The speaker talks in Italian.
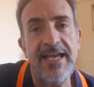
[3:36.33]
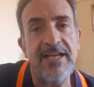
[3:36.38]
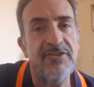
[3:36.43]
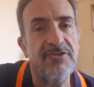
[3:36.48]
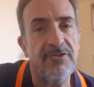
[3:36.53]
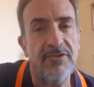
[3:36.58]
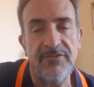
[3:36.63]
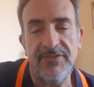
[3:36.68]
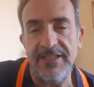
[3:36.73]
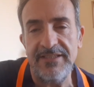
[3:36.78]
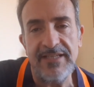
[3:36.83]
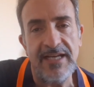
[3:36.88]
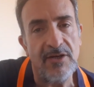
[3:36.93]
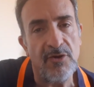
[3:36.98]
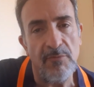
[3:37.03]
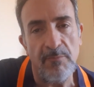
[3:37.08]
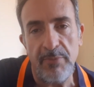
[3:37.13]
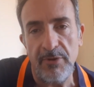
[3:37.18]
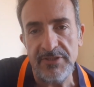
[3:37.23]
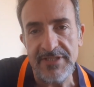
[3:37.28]
che ci sono state anche
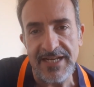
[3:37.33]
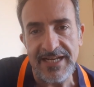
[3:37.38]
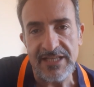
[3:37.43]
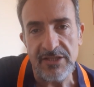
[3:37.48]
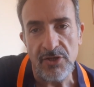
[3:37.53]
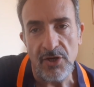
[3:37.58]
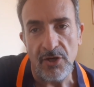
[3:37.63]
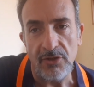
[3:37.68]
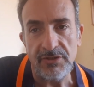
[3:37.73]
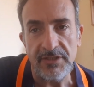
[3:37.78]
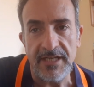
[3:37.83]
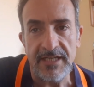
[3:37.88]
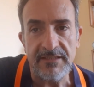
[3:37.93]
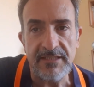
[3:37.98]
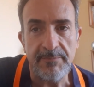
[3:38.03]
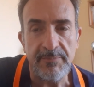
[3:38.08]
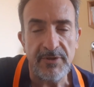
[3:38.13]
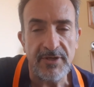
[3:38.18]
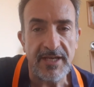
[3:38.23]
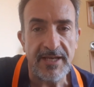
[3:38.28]
un po' di aneddotica,
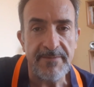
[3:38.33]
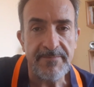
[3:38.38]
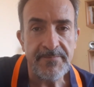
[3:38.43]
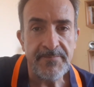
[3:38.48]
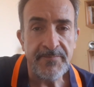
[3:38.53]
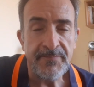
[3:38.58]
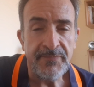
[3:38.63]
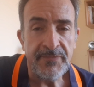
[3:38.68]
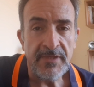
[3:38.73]
tipo che